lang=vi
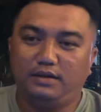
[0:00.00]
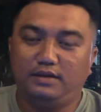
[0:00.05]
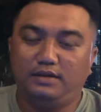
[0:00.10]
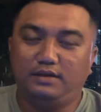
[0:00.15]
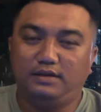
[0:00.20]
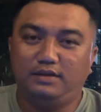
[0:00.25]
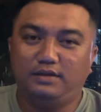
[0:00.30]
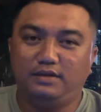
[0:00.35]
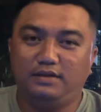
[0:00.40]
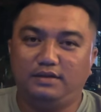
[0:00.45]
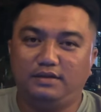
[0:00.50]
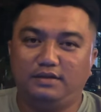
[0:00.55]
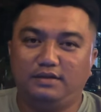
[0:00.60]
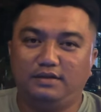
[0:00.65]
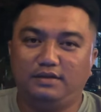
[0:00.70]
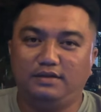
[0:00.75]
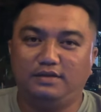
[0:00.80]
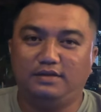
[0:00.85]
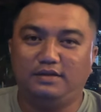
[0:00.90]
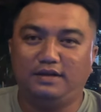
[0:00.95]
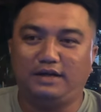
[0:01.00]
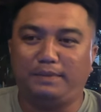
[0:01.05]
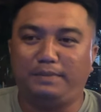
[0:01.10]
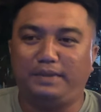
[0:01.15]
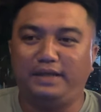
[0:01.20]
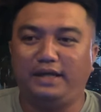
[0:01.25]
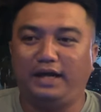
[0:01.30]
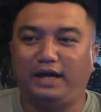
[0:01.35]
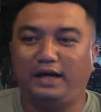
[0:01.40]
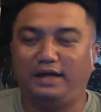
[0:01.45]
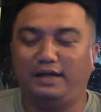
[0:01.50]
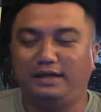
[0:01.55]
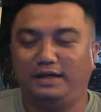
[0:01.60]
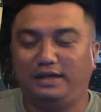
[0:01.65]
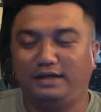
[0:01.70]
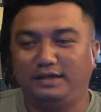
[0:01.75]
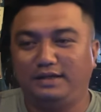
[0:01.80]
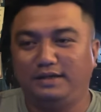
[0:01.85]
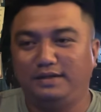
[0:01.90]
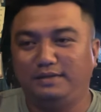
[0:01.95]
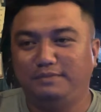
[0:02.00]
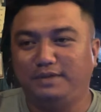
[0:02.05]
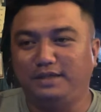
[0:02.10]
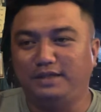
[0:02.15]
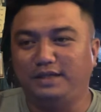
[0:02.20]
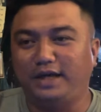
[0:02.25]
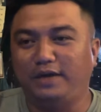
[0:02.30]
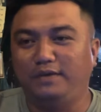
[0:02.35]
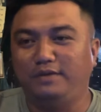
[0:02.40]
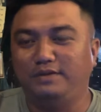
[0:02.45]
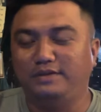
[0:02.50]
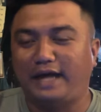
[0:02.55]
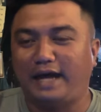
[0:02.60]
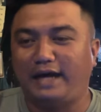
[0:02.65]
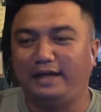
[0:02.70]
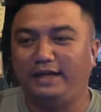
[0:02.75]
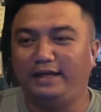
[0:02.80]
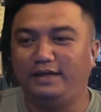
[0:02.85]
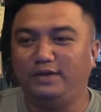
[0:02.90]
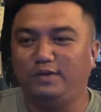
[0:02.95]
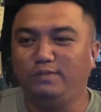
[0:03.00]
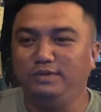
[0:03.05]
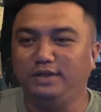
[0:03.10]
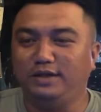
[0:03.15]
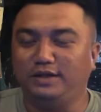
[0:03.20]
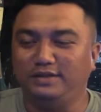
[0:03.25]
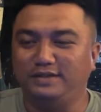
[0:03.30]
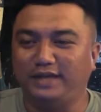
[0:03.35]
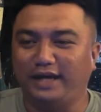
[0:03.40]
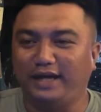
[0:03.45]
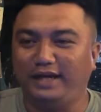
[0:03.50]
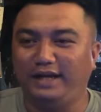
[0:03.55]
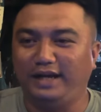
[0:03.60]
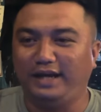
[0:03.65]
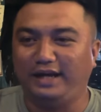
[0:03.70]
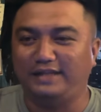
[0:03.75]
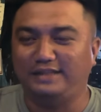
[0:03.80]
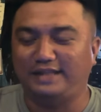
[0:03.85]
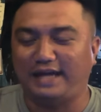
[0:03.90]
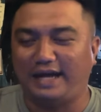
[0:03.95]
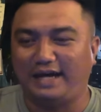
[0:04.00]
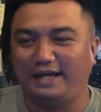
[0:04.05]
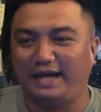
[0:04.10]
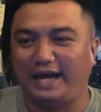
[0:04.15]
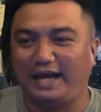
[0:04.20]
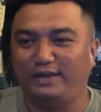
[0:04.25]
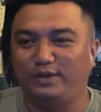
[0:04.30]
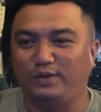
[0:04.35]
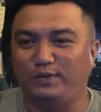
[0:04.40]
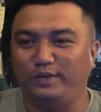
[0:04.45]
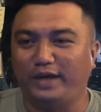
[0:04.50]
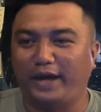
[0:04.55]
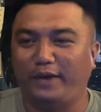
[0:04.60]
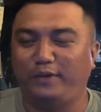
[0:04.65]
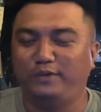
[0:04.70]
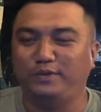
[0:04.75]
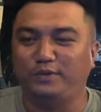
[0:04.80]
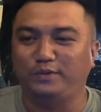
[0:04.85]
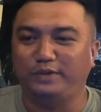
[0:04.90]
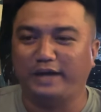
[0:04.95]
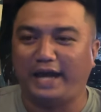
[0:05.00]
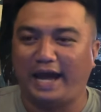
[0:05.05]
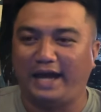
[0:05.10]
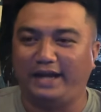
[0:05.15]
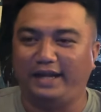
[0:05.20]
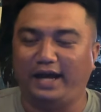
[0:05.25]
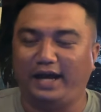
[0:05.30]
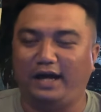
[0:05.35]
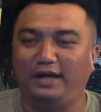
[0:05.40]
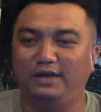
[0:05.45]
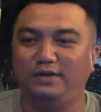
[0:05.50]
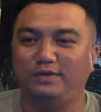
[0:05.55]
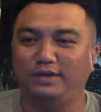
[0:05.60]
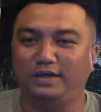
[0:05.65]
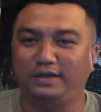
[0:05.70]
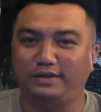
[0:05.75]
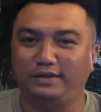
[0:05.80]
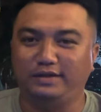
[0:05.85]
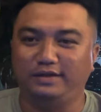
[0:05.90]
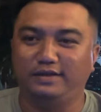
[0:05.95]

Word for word: thì đó tức là bây giờ ta kêu người ta đi cúng dường vậy là người ta ra chuồng heo chuồng gà này ở luôn rồi